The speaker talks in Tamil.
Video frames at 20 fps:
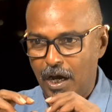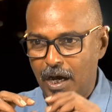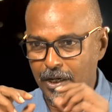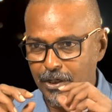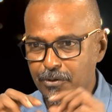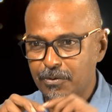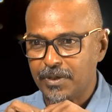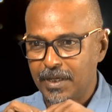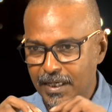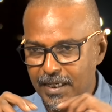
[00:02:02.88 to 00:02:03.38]

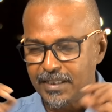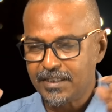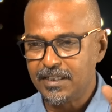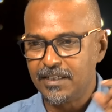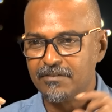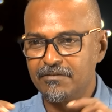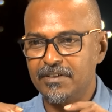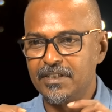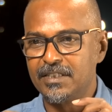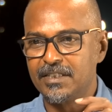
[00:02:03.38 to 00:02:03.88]
ஆர் யூ
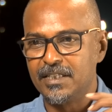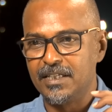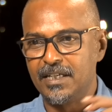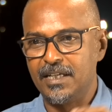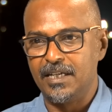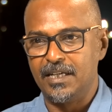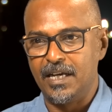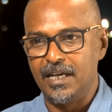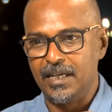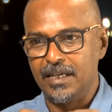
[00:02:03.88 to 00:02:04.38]
கனெக்டட் வித்
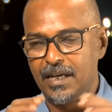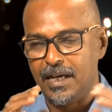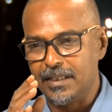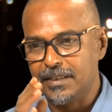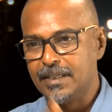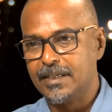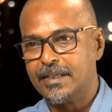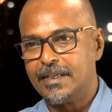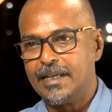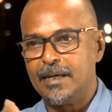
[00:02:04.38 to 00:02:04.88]

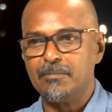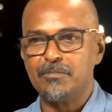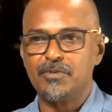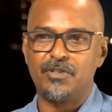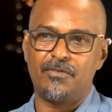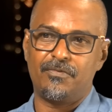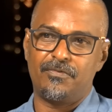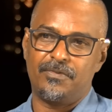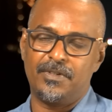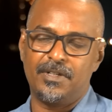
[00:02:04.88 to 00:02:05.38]
அதர்
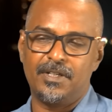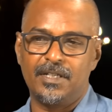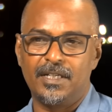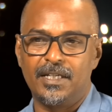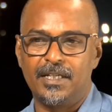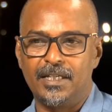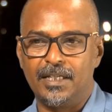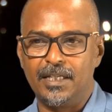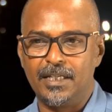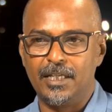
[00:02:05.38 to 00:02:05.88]
கேம்ப்ஸ் ஆஃப்
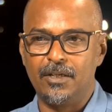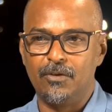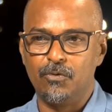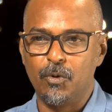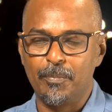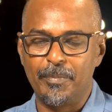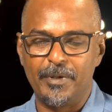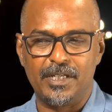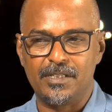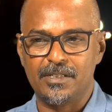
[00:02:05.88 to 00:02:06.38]

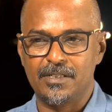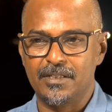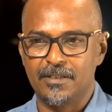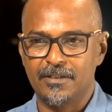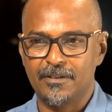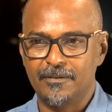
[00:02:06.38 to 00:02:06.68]
ஓபிஎஸ்